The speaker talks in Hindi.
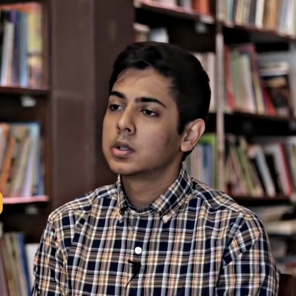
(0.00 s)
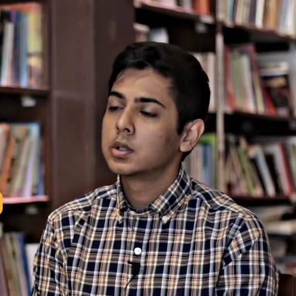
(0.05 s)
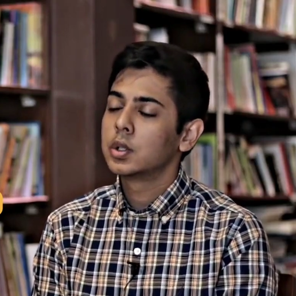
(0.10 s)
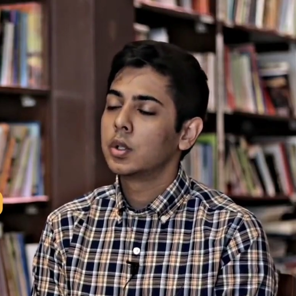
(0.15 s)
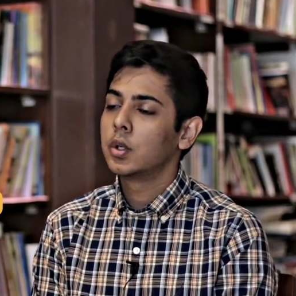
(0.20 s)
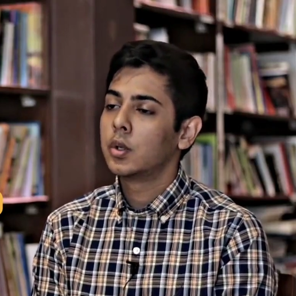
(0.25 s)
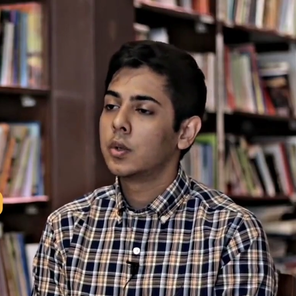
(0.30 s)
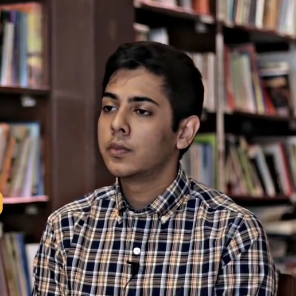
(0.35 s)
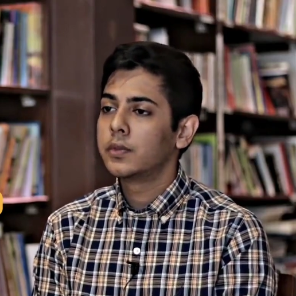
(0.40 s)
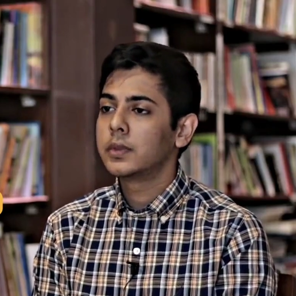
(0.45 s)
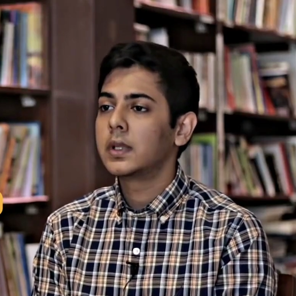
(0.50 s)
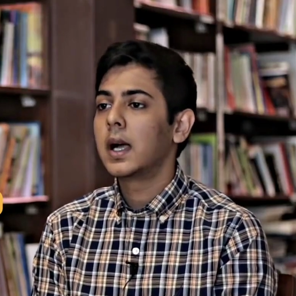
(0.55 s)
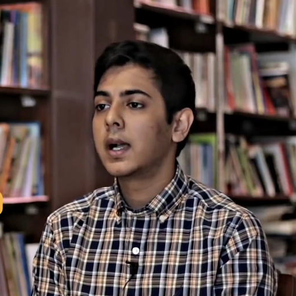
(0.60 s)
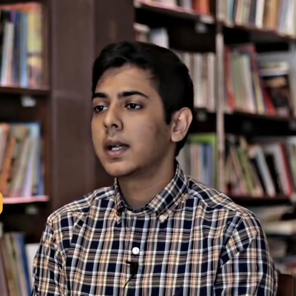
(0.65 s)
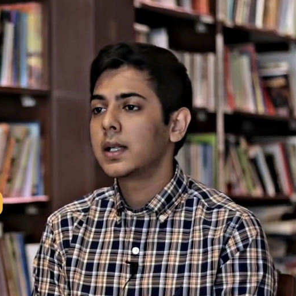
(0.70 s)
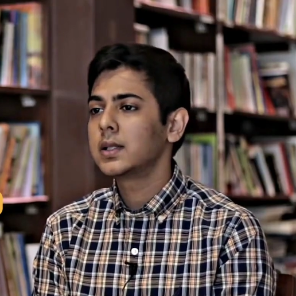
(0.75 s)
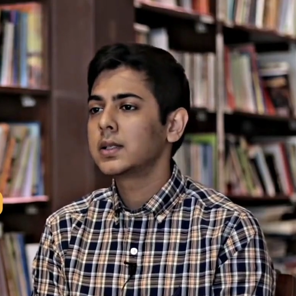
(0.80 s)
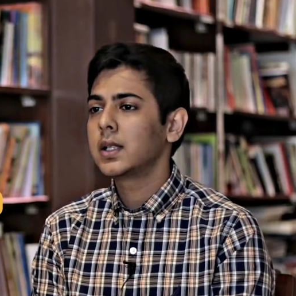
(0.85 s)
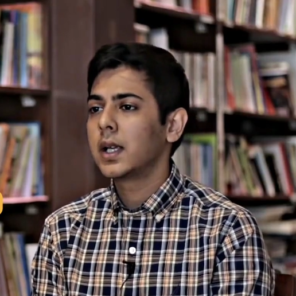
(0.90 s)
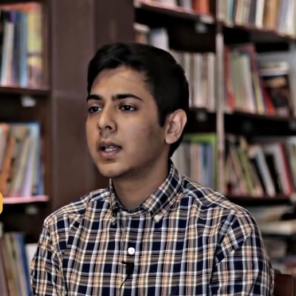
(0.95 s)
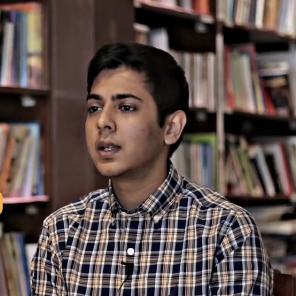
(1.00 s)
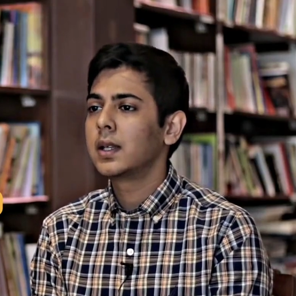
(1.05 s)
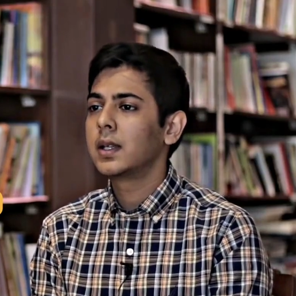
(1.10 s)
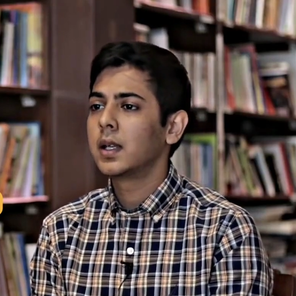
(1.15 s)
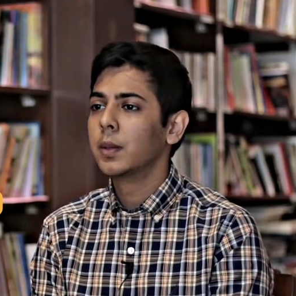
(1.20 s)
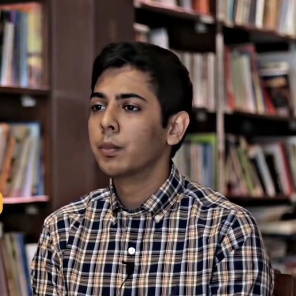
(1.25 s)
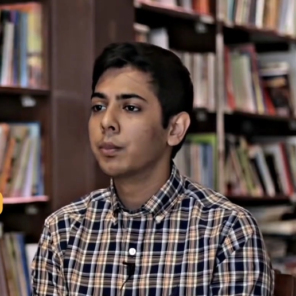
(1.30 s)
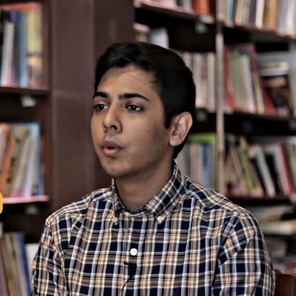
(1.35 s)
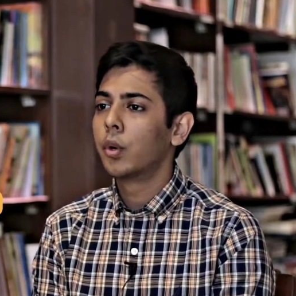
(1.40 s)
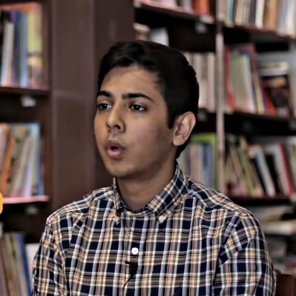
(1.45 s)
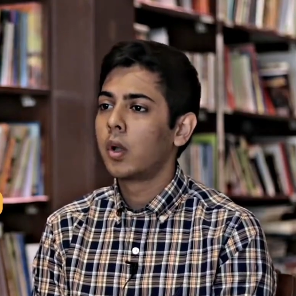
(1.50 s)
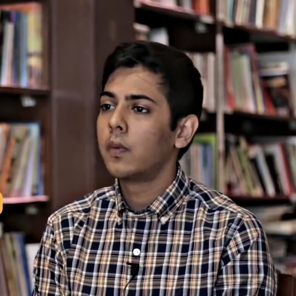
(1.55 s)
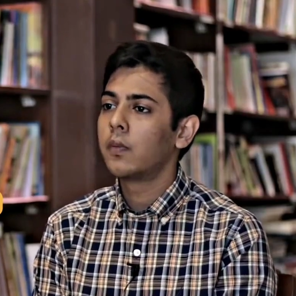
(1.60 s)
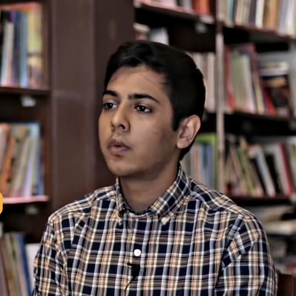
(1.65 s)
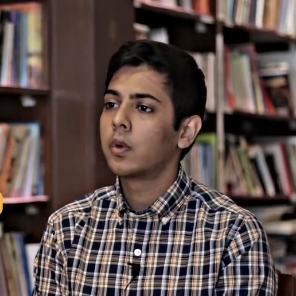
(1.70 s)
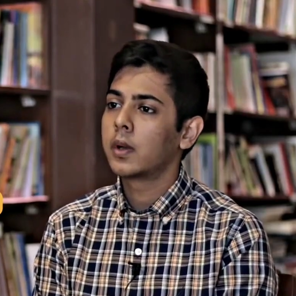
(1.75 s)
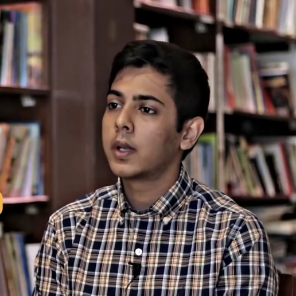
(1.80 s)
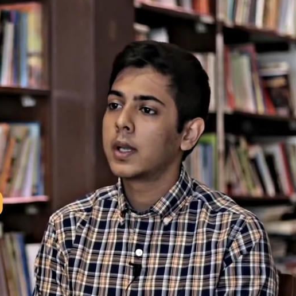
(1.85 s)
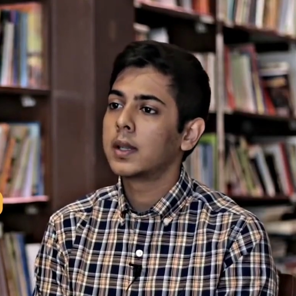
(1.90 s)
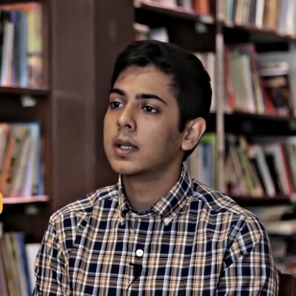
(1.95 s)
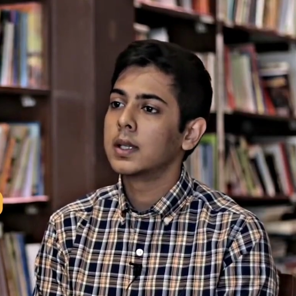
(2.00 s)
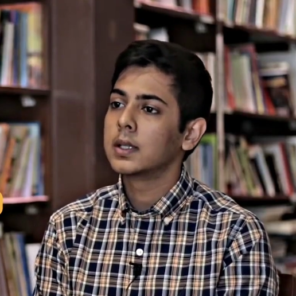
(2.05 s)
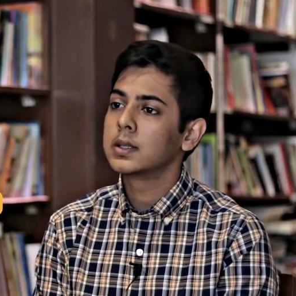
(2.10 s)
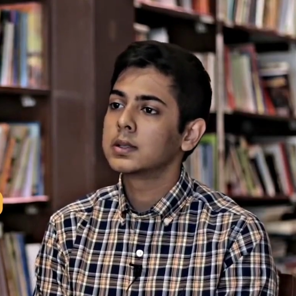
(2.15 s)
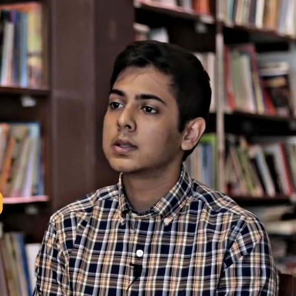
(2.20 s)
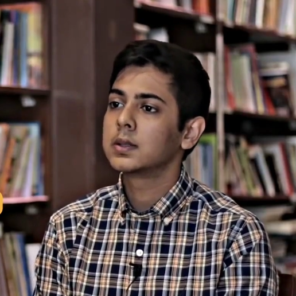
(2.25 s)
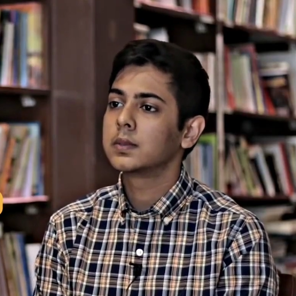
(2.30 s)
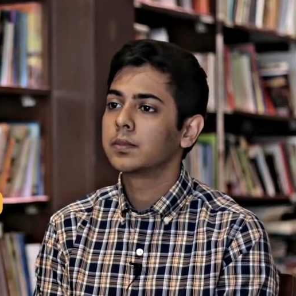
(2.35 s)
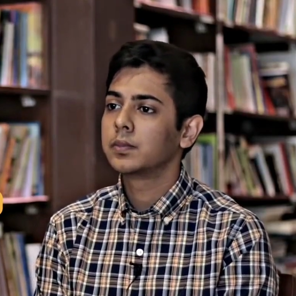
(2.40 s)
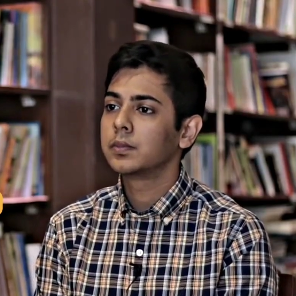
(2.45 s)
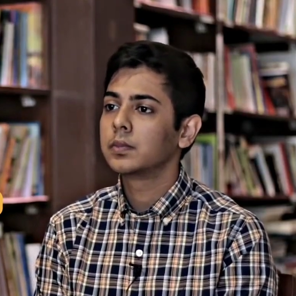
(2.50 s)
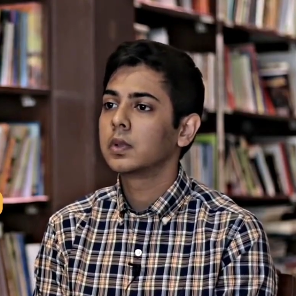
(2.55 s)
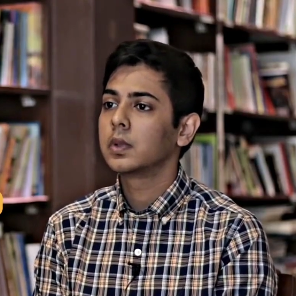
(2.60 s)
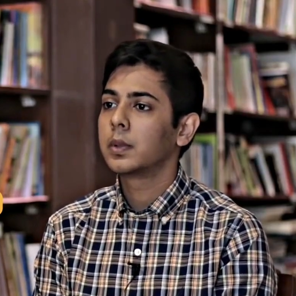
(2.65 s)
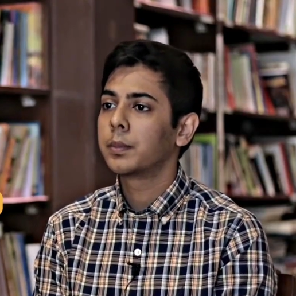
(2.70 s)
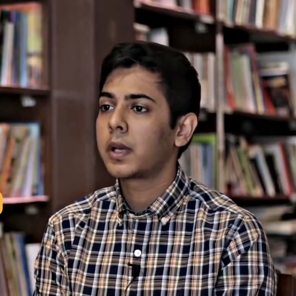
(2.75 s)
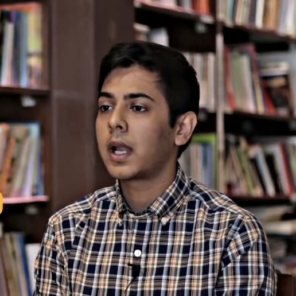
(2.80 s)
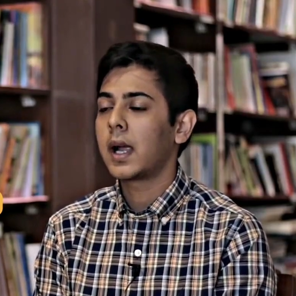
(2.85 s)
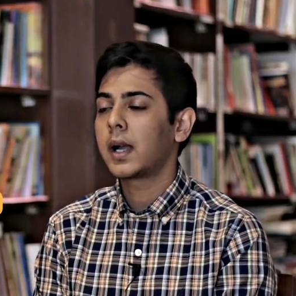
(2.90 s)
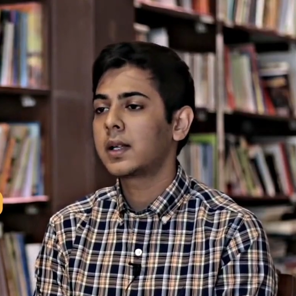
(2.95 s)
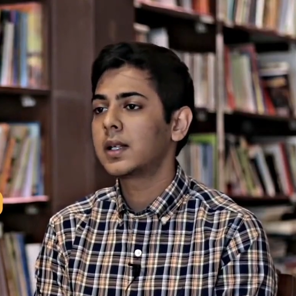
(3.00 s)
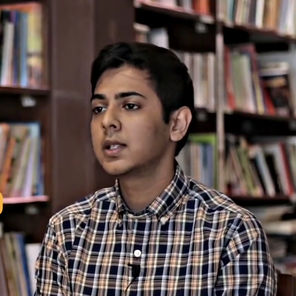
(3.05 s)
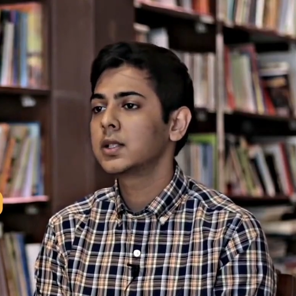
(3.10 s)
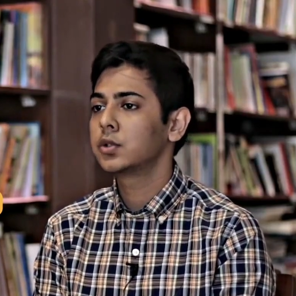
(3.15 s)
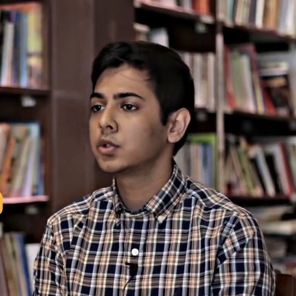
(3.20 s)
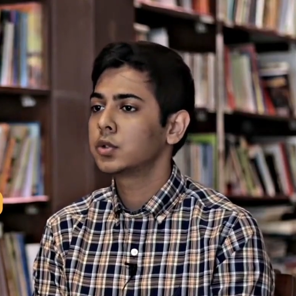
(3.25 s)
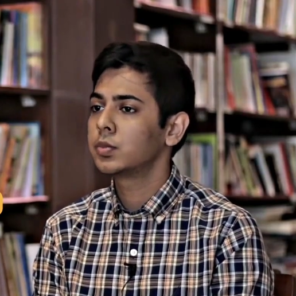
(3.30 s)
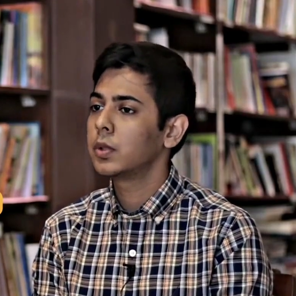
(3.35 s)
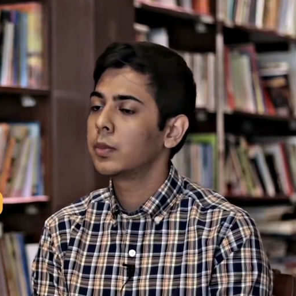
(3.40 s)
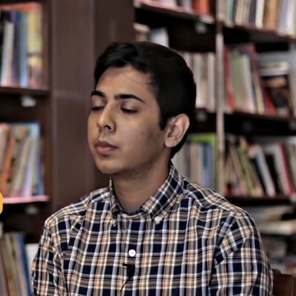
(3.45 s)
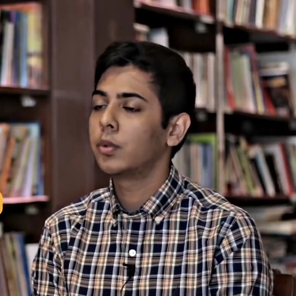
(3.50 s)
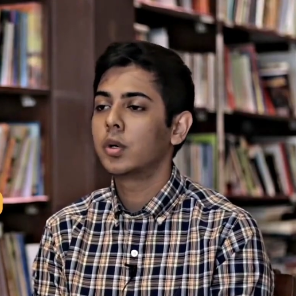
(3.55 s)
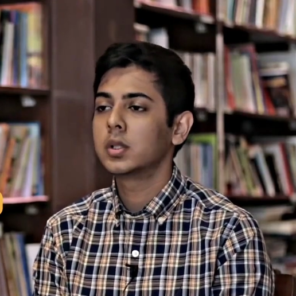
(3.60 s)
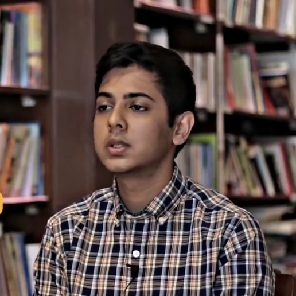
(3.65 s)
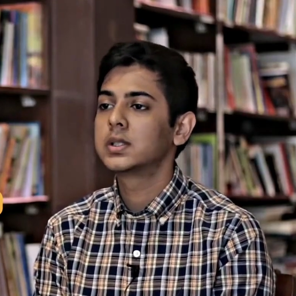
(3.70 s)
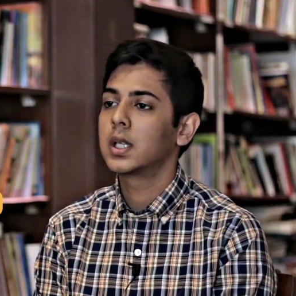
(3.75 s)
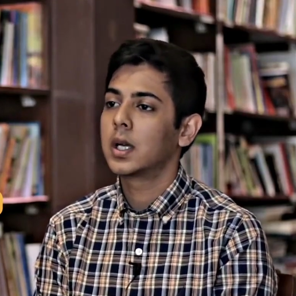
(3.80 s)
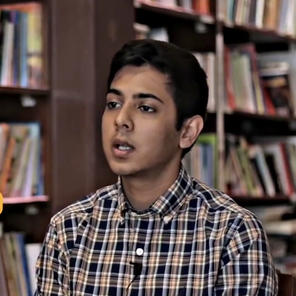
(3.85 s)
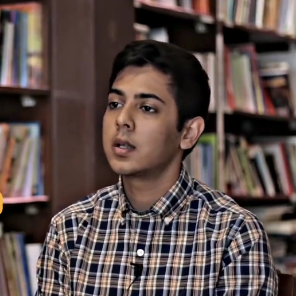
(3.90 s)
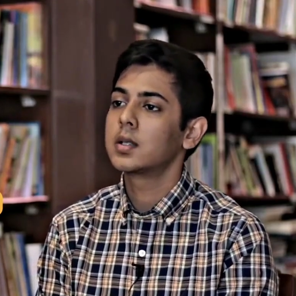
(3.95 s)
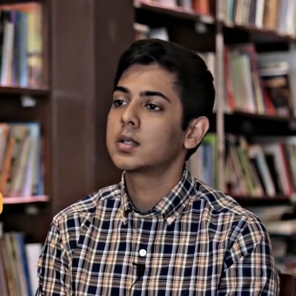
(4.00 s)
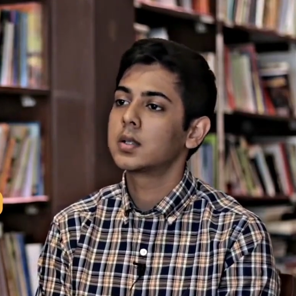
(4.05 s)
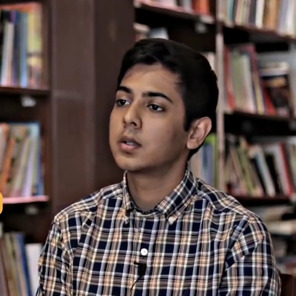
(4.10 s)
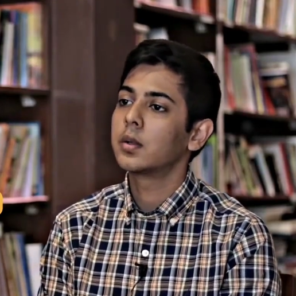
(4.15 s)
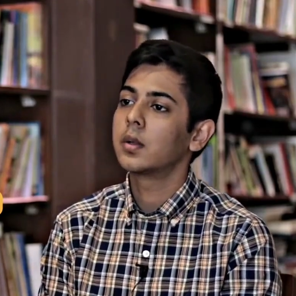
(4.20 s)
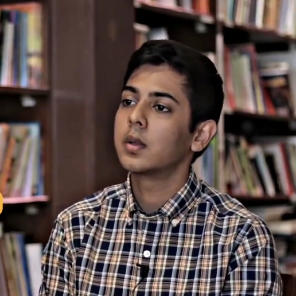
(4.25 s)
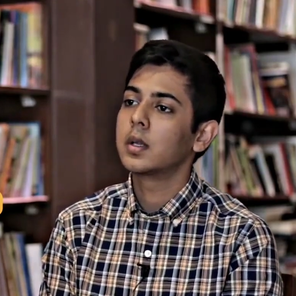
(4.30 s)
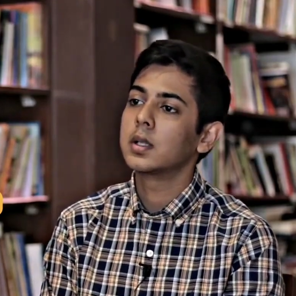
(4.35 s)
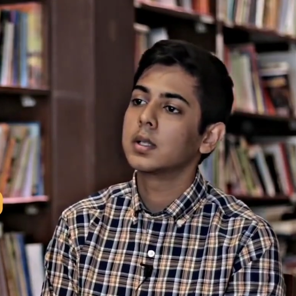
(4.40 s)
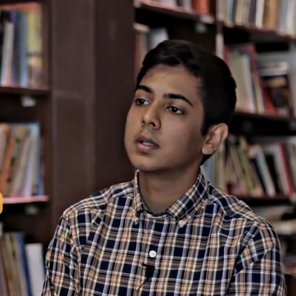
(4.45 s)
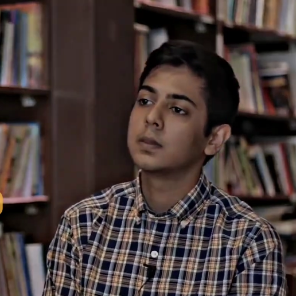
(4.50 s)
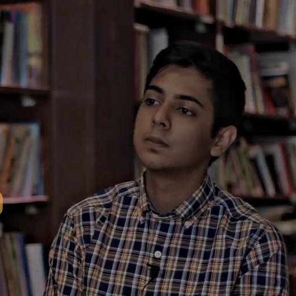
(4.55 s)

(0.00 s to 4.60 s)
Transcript: सो दैट इज़ आई थिंक इम्पोर्टेंट फॉर एथिक्स प्रैक्टिस उसमें बहुत ज़्यादा ज़रूरी